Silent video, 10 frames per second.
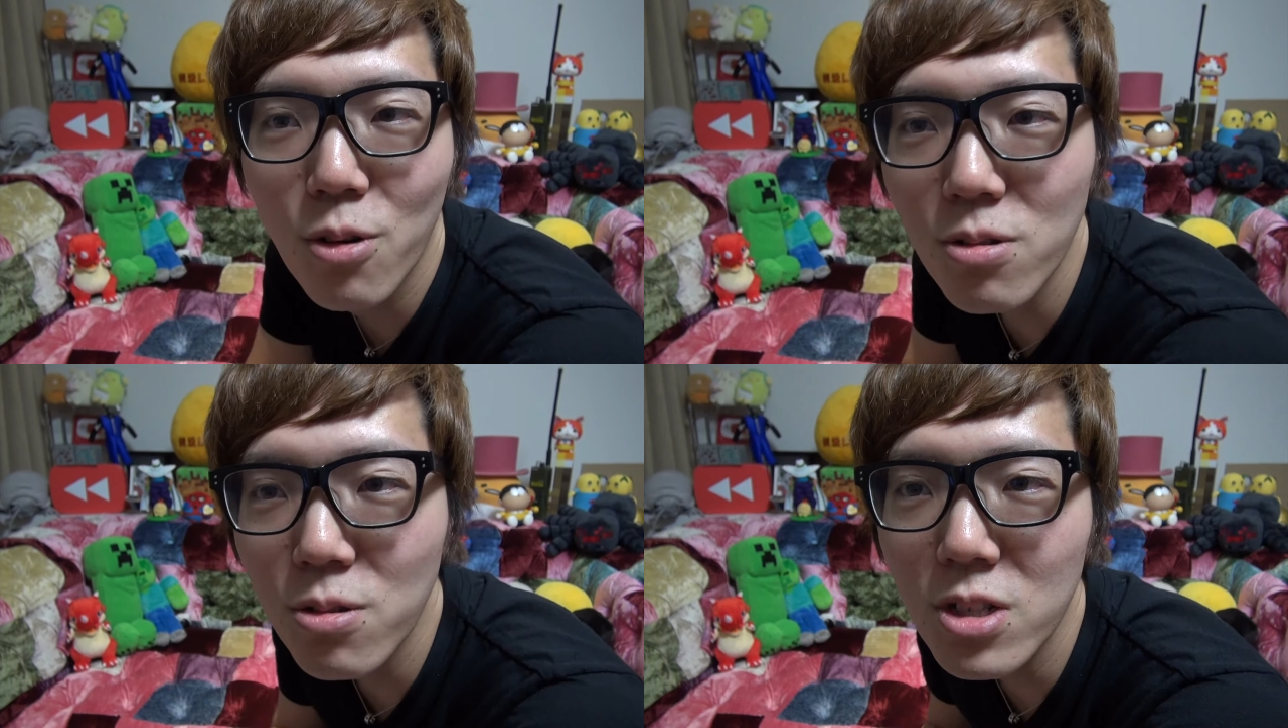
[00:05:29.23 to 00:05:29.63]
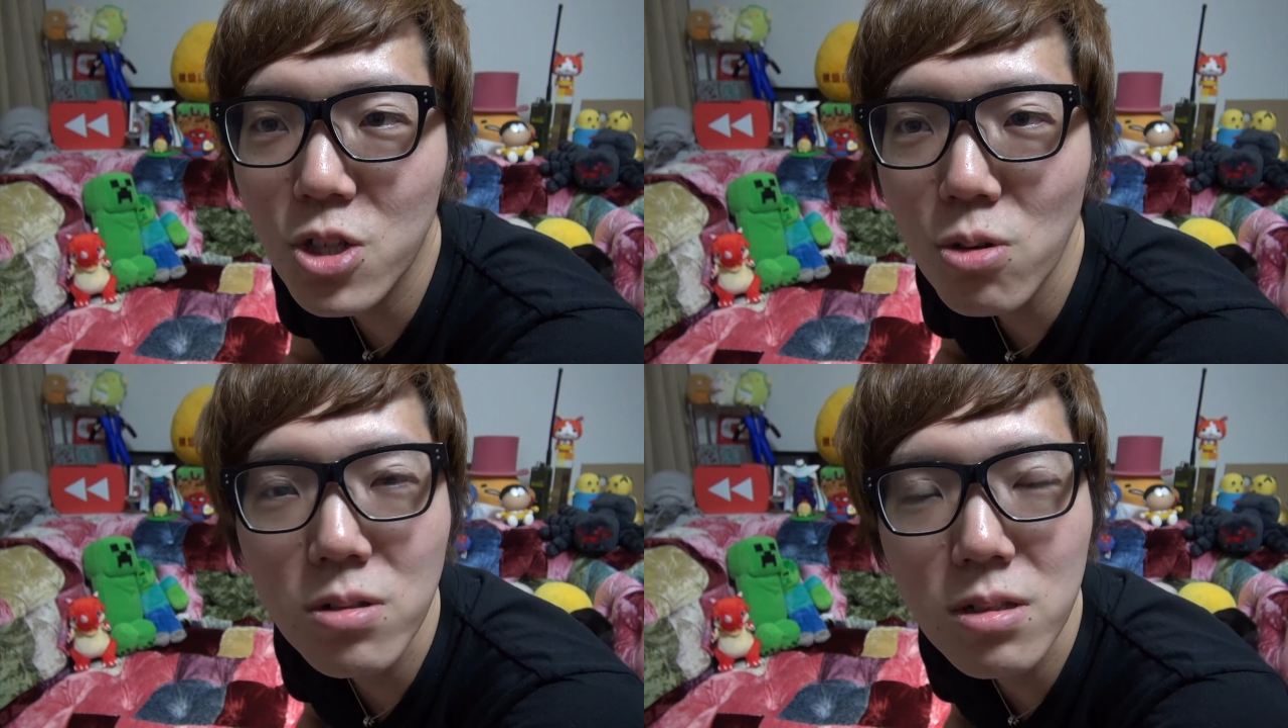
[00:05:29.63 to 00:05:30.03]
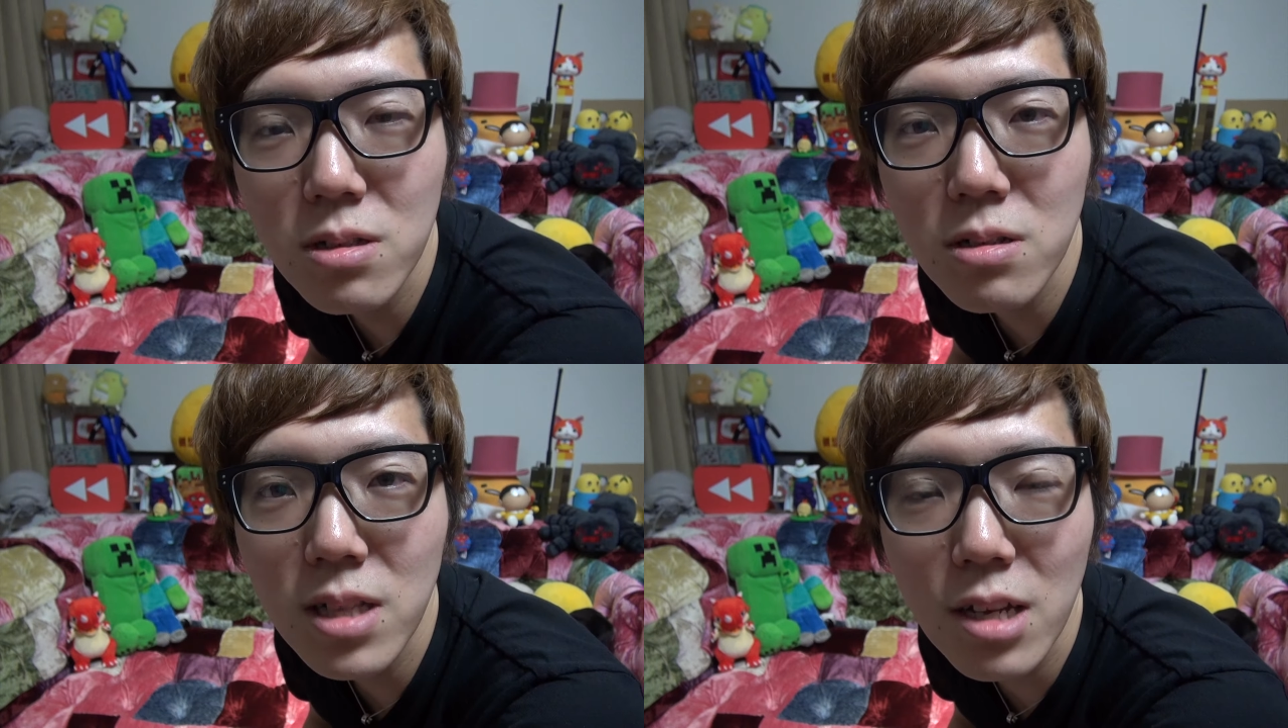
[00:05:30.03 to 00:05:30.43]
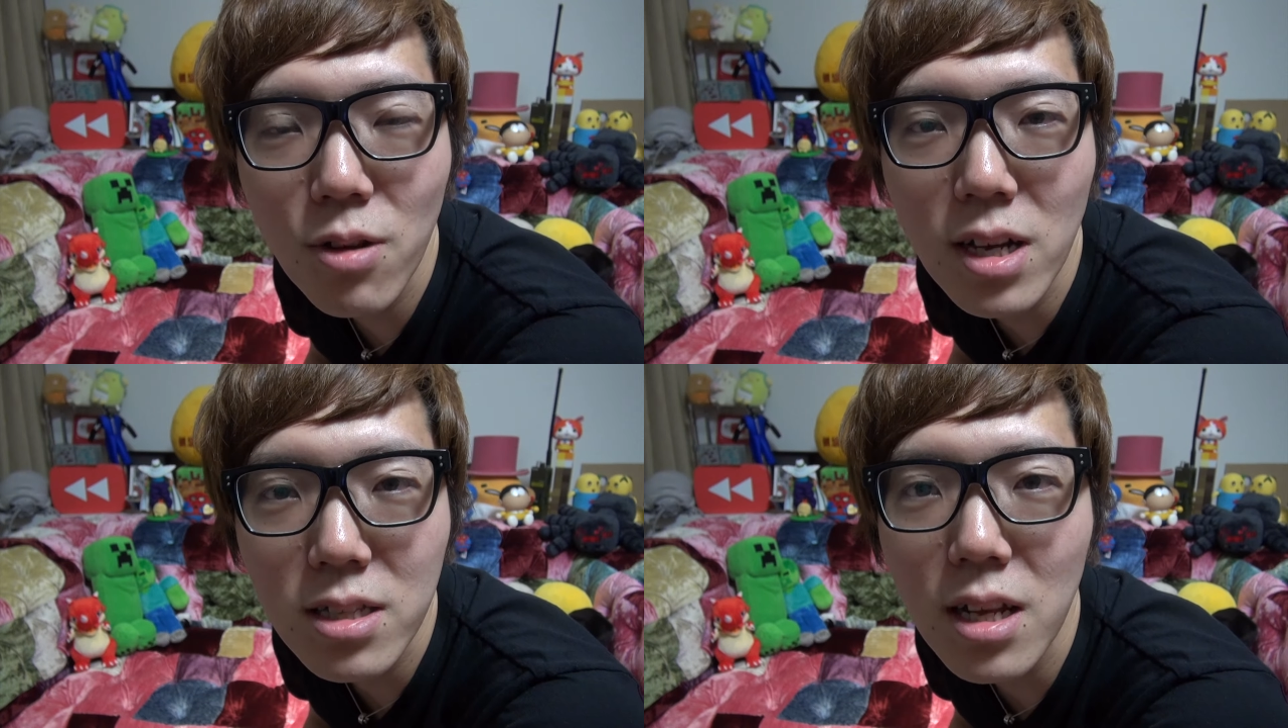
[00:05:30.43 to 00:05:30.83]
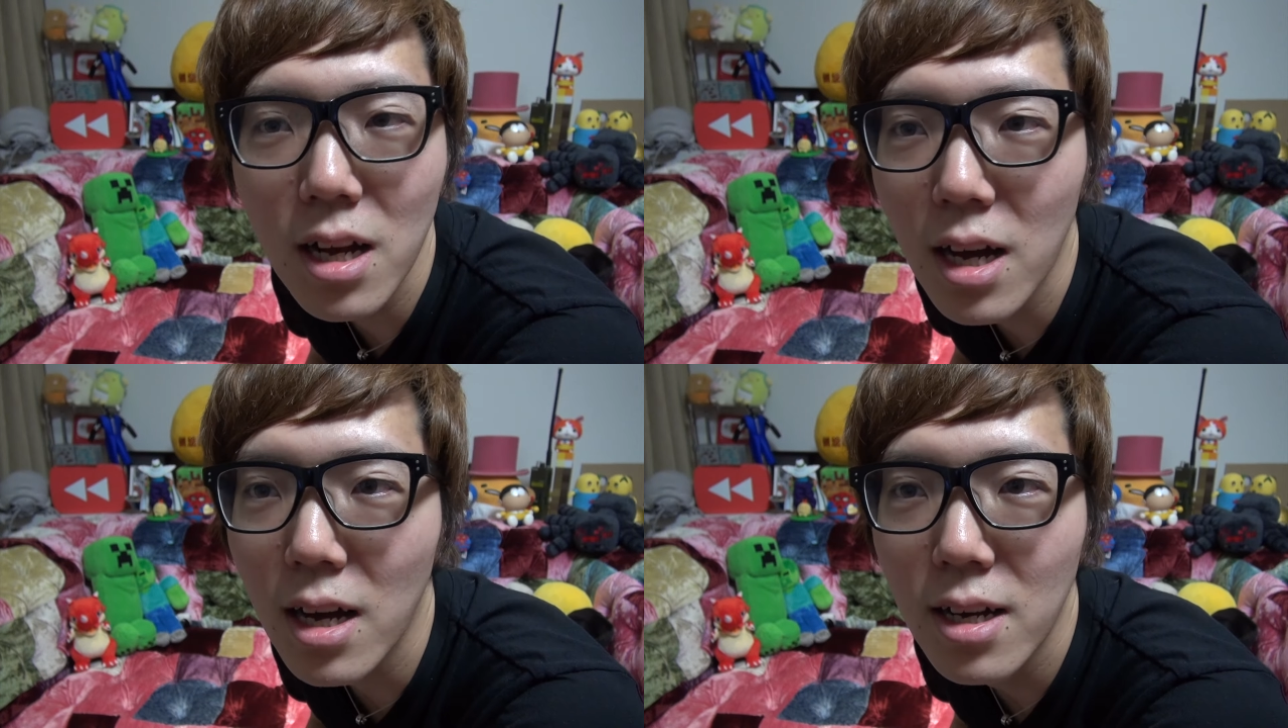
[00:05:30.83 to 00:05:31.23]
本当に上手な人がやった
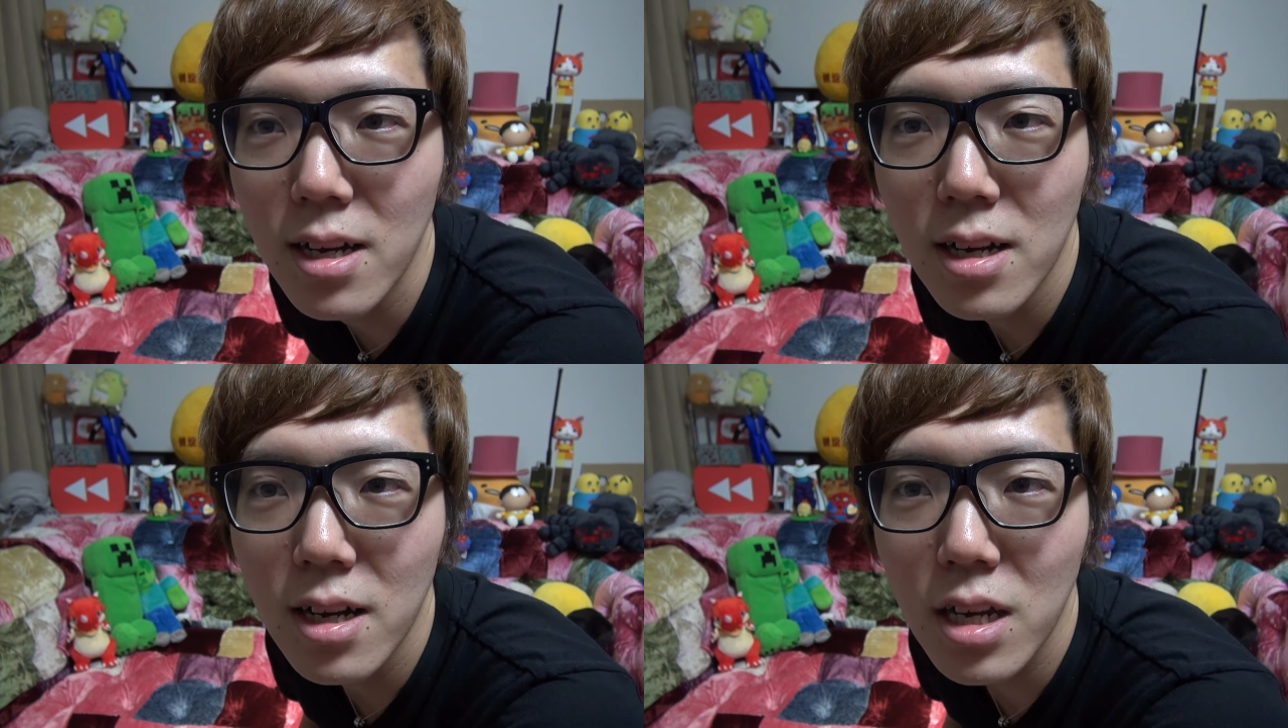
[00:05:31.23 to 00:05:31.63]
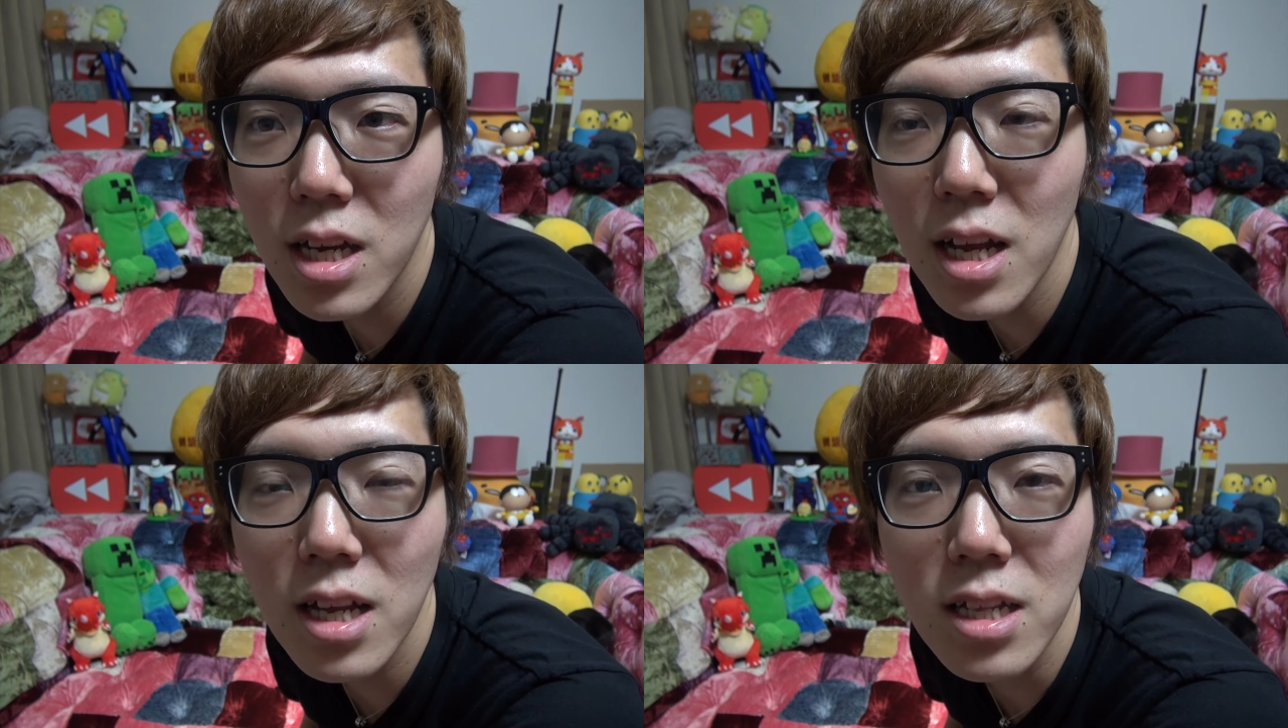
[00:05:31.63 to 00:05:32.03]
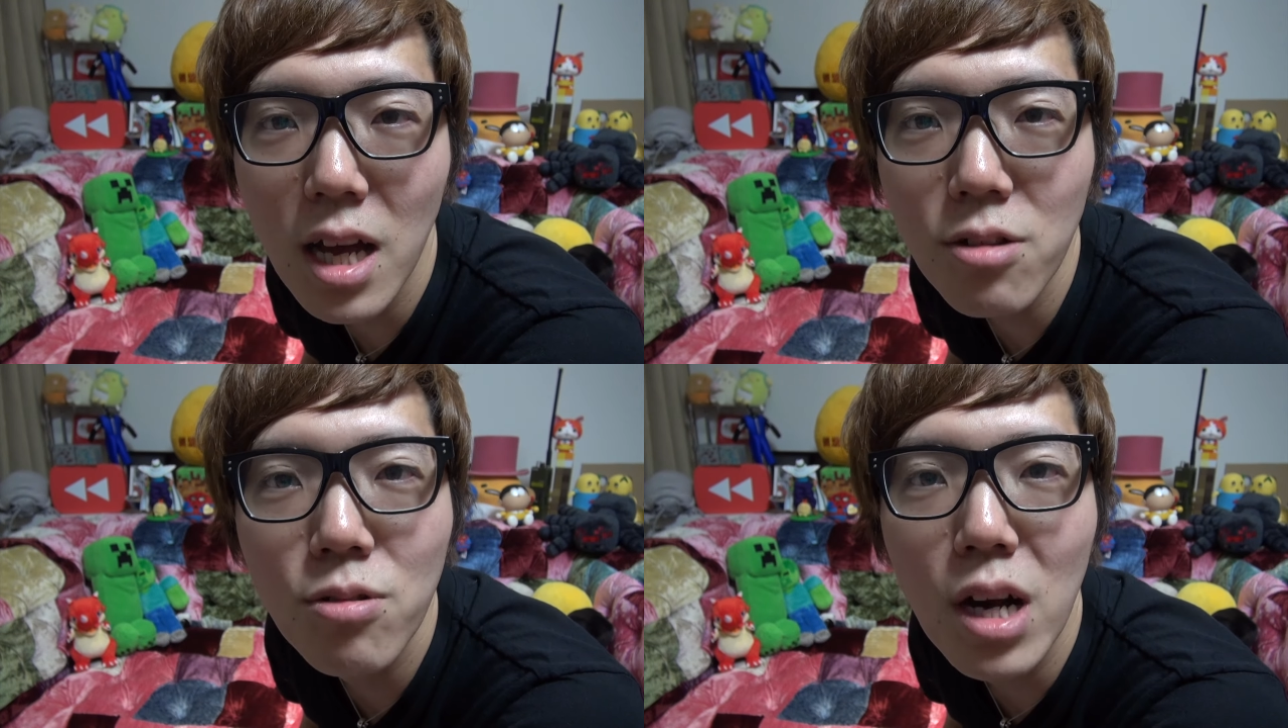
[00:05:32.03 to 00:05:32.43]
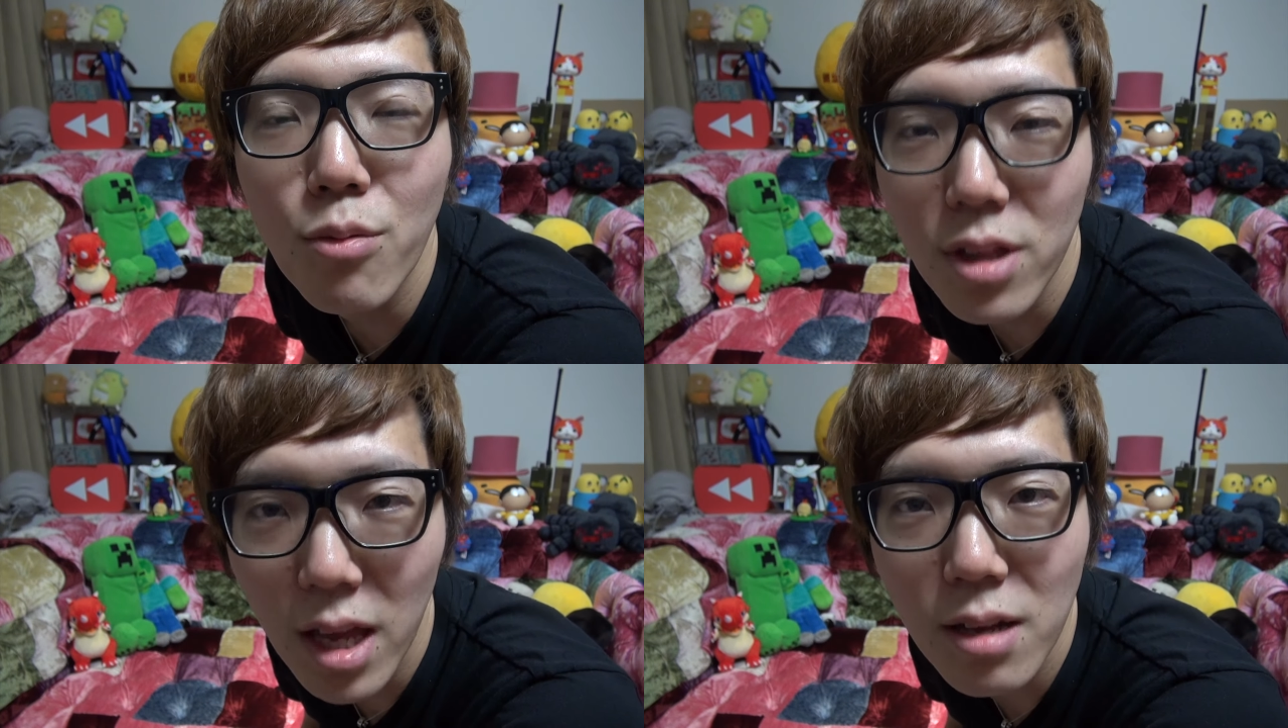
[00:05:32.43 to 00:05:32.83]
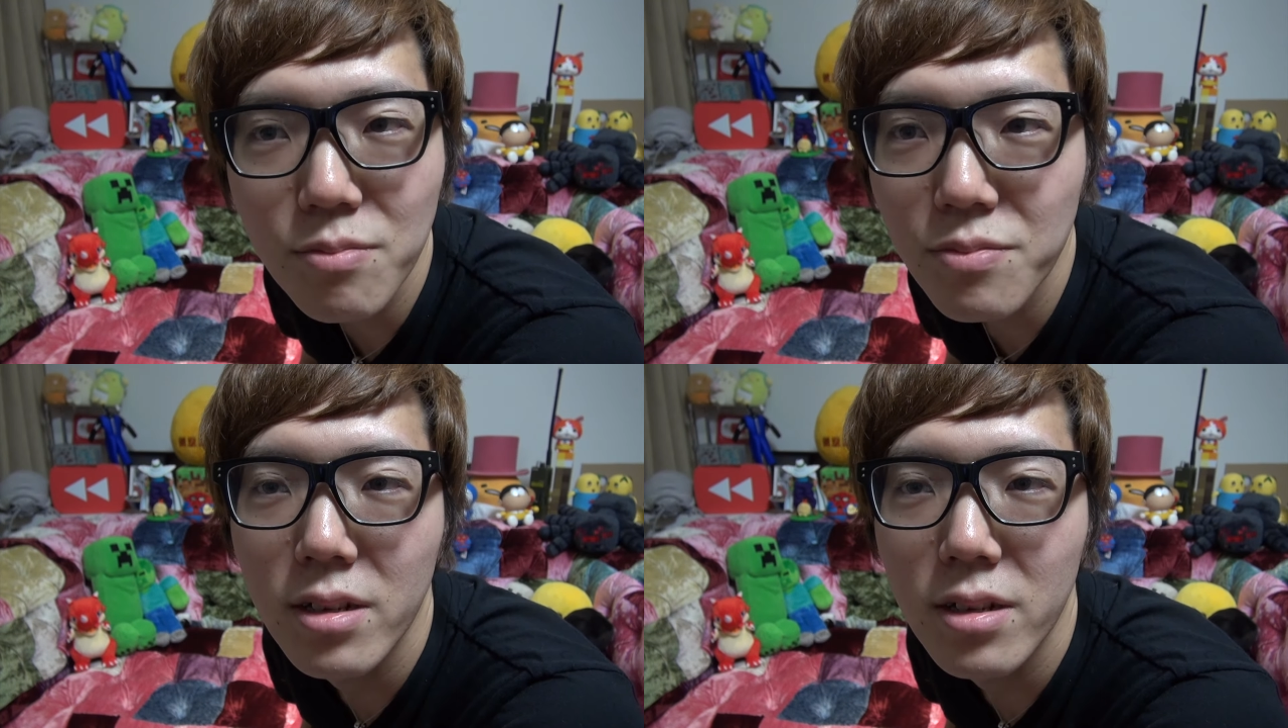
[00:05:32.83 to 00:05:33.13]
ら綺麗になるのかもね。